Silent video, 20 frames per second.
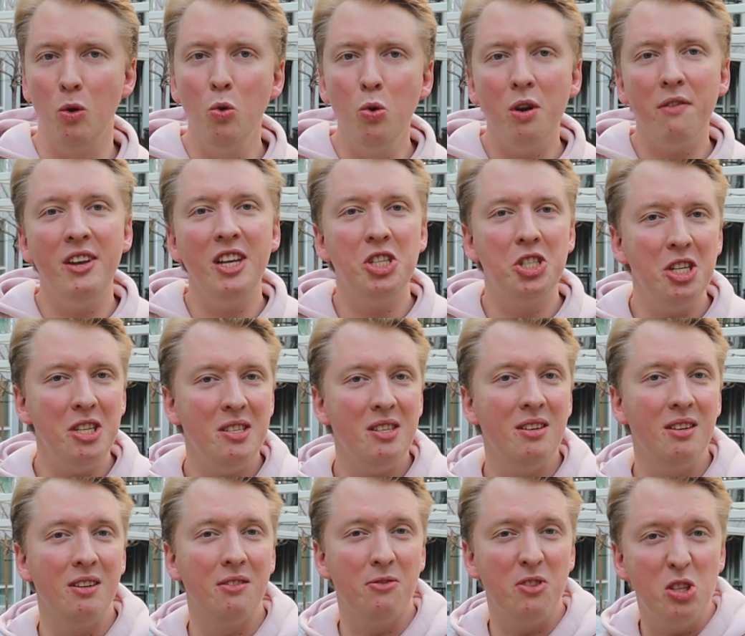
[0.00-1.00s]
Уровень
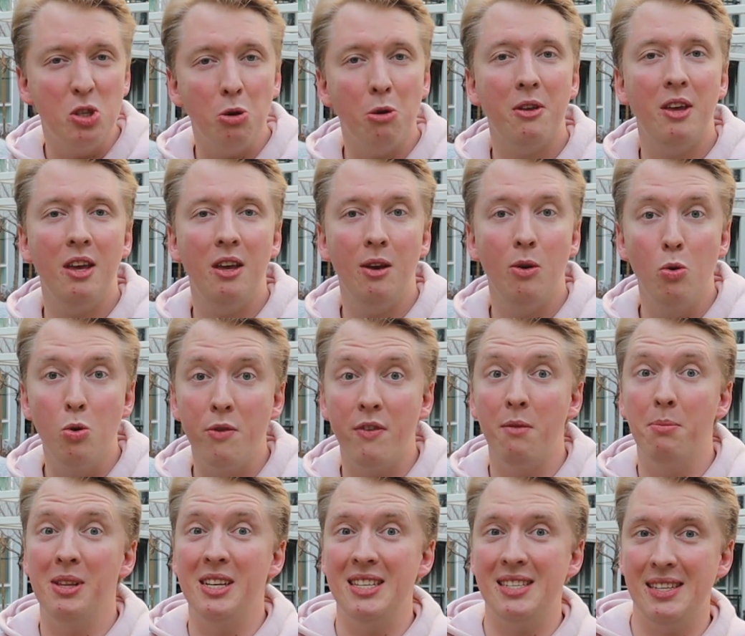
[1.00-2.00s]
жизни высокий,
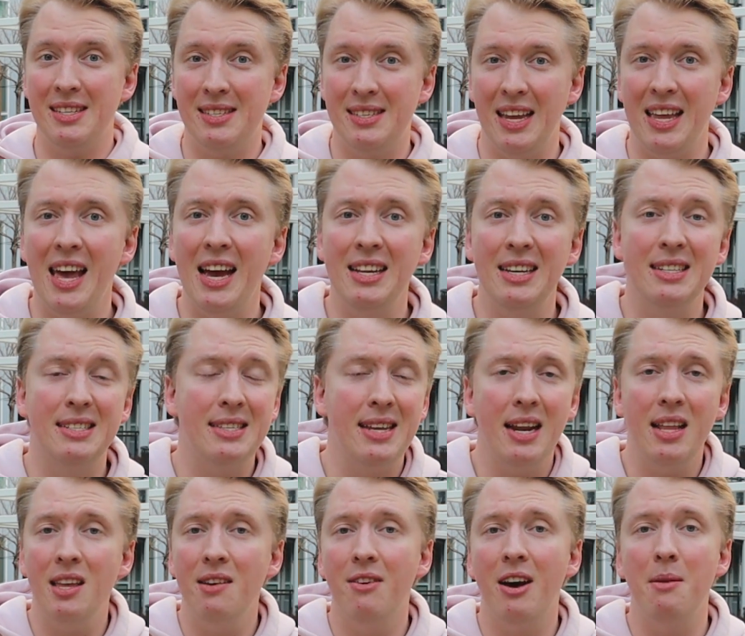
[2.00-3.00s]
уровень благосостояния
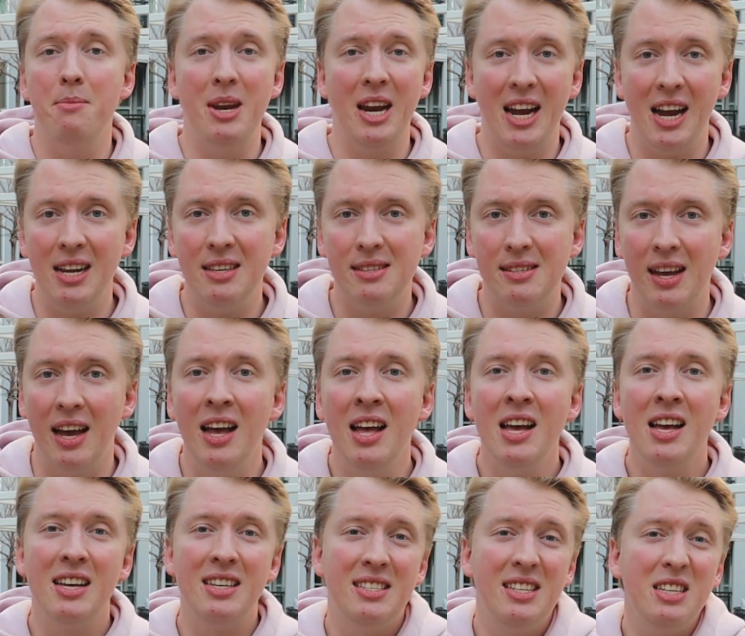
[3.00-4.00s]
среднего американца
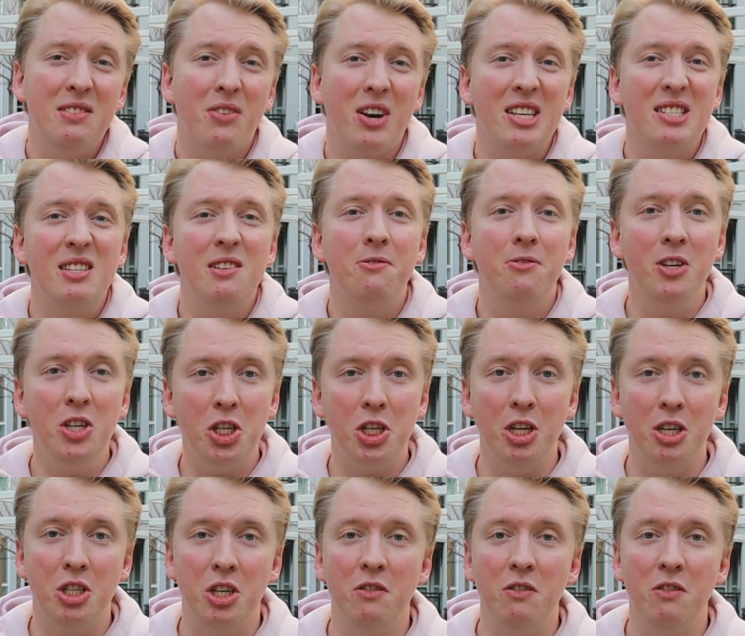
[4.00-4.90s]
здесь в разы выше,